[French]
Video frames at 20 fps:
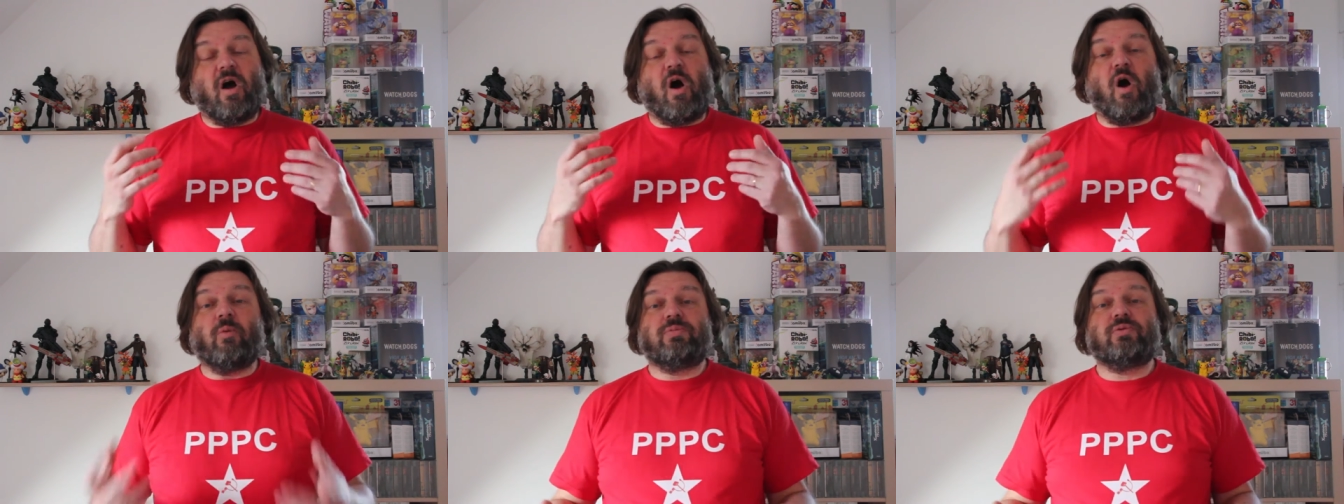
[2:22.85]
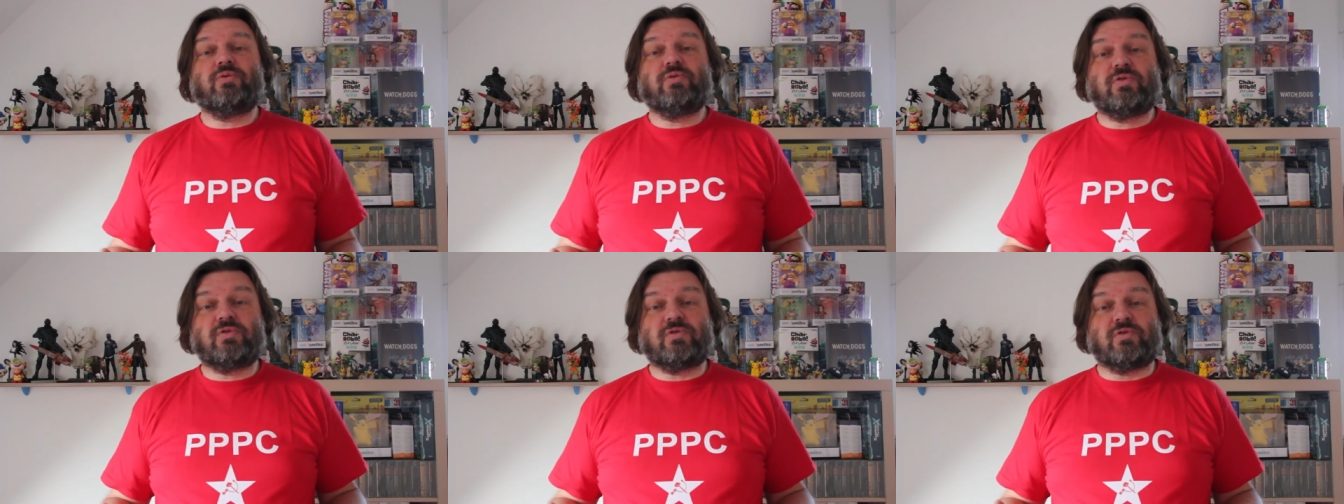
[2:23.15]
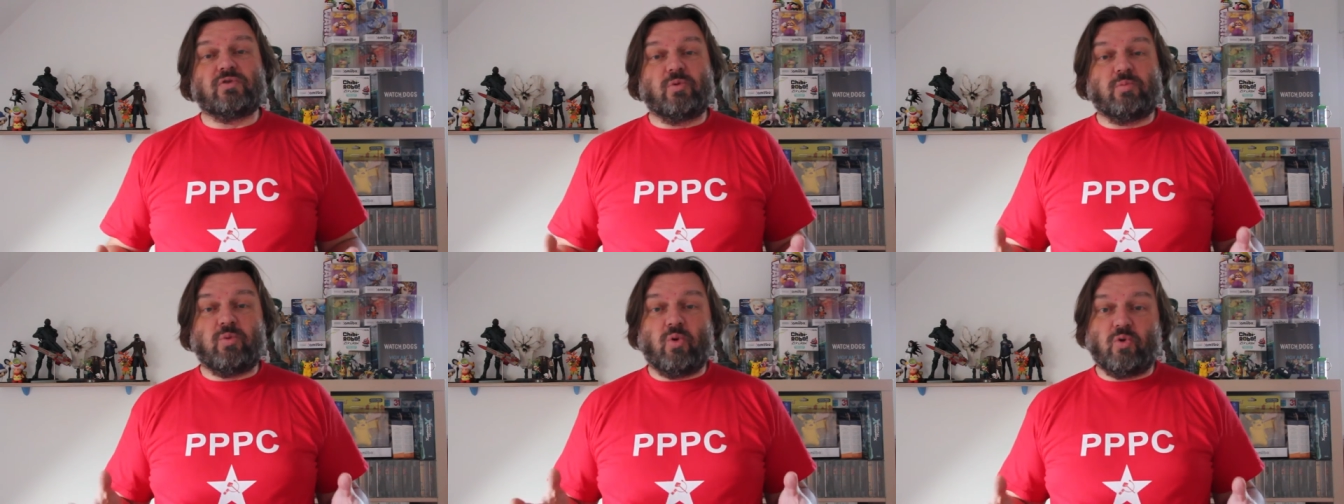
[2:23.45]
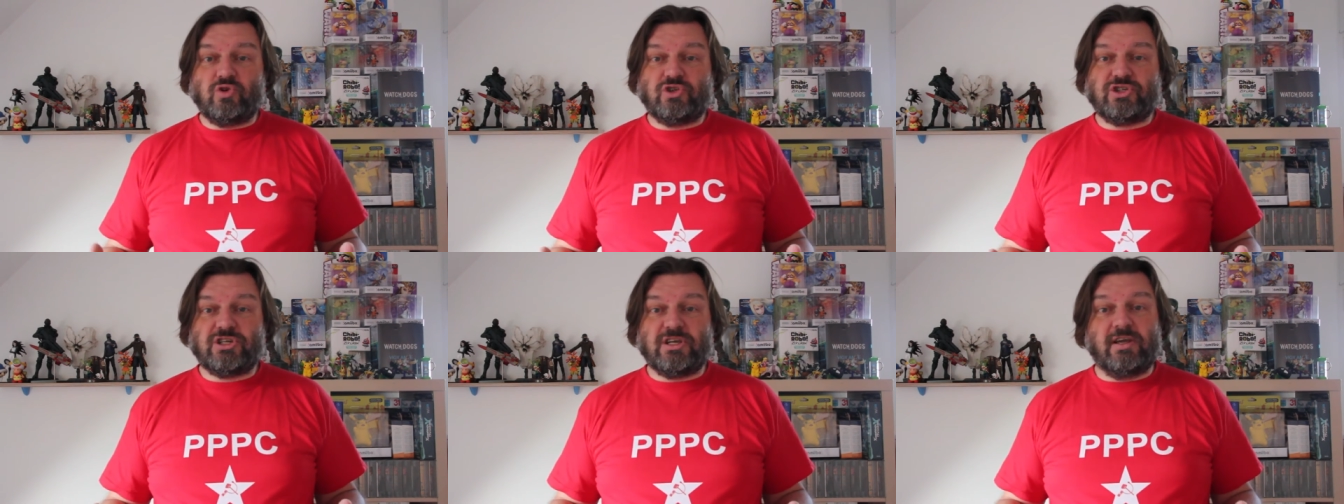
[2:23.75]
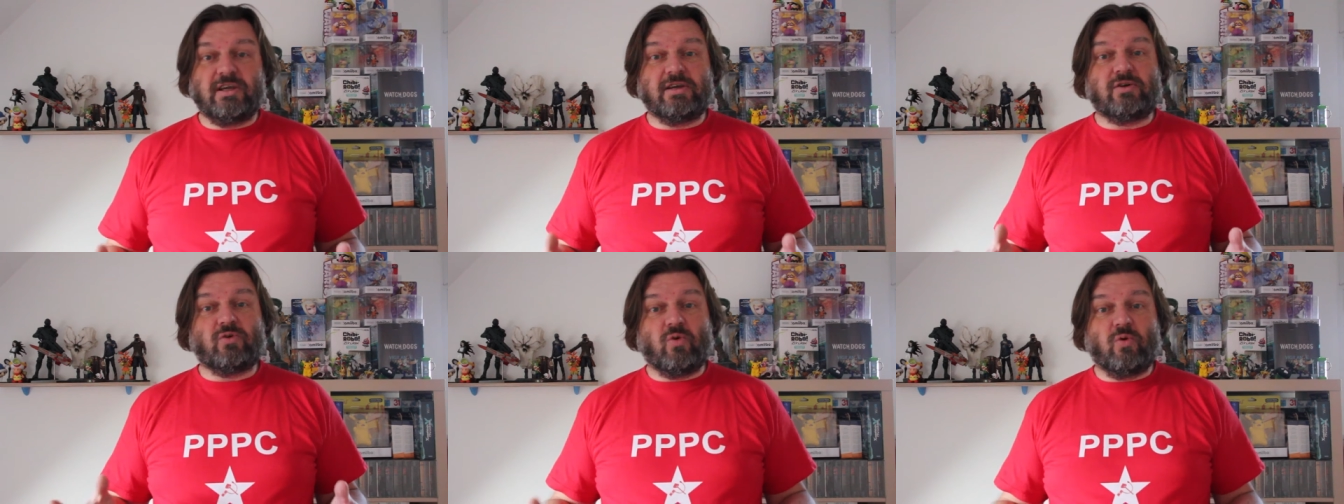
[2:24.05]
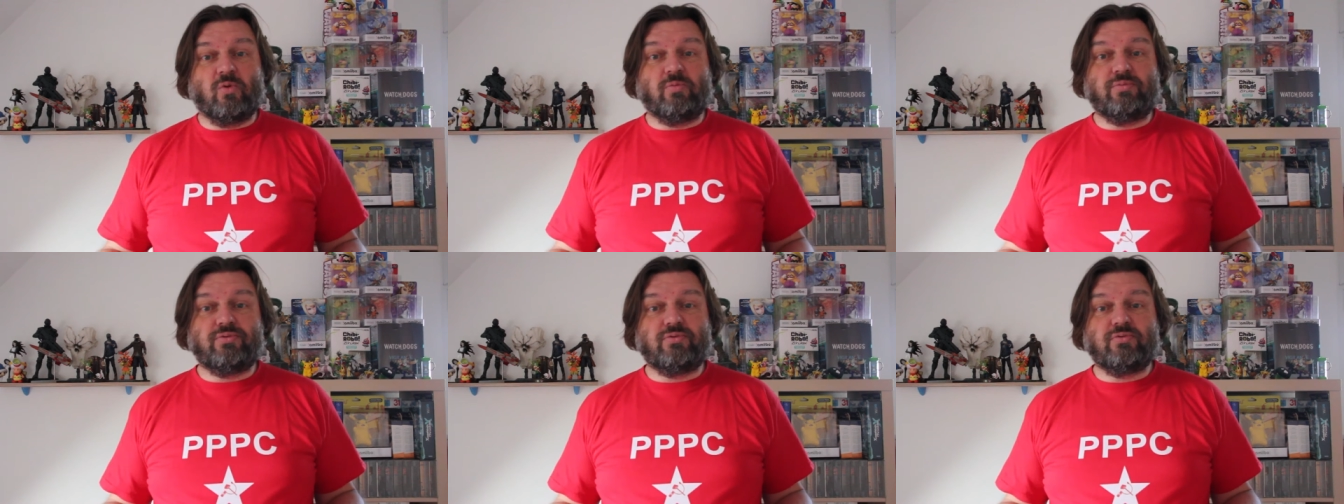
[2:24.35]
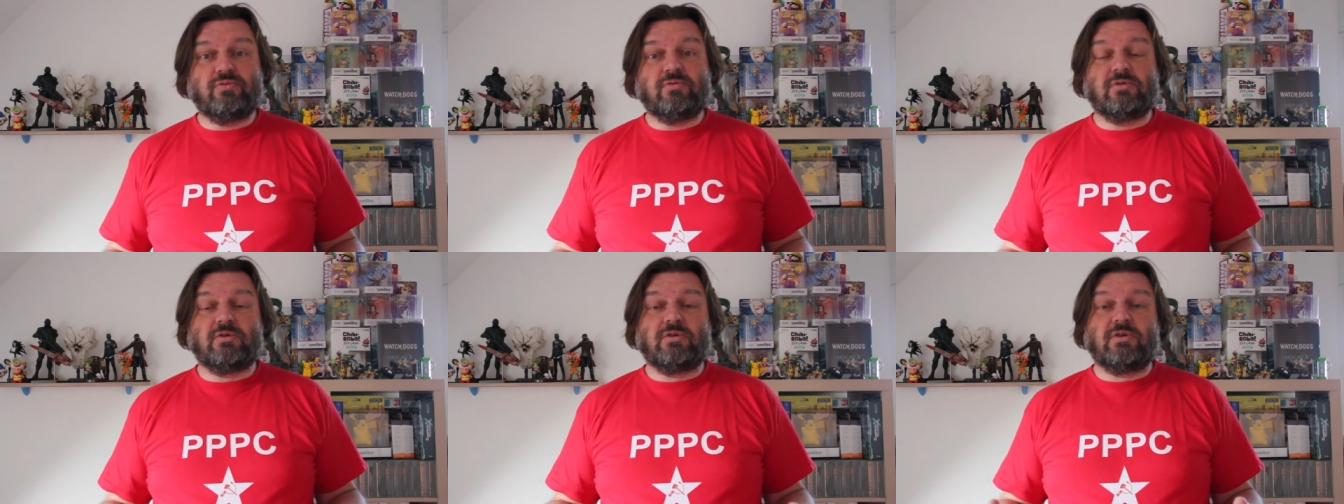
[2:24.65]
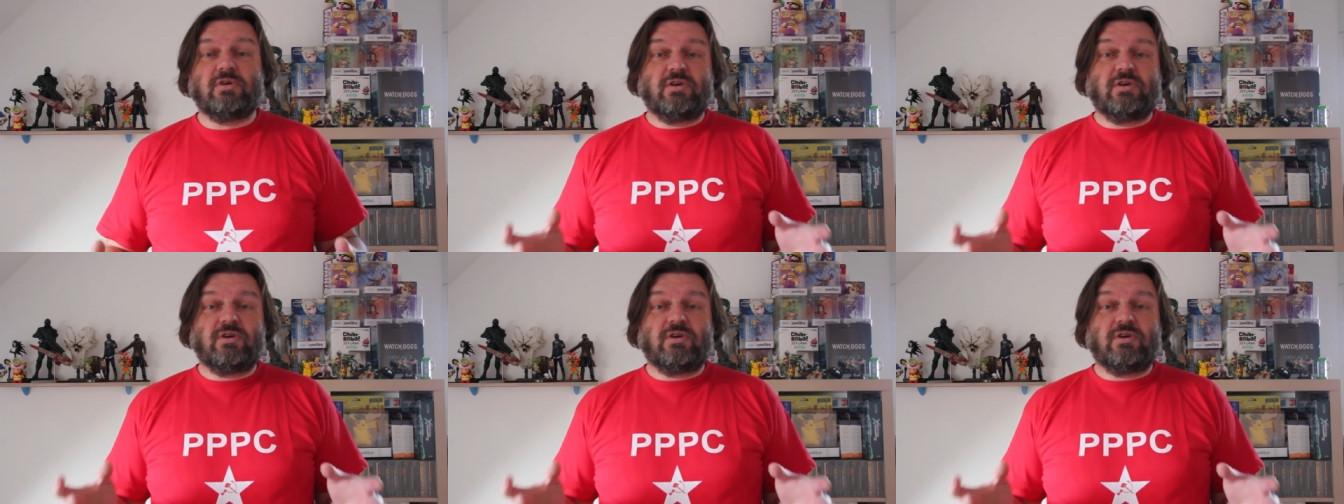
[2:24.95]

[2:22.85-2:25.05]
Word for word: en plus, le projet est corrompu,